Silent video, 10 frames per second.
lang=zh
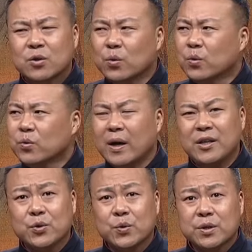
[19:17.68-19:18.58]
中
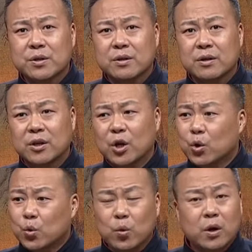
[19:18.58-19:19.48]
原局势
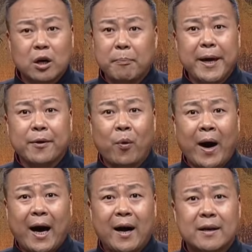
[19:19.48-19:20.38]
如何变化？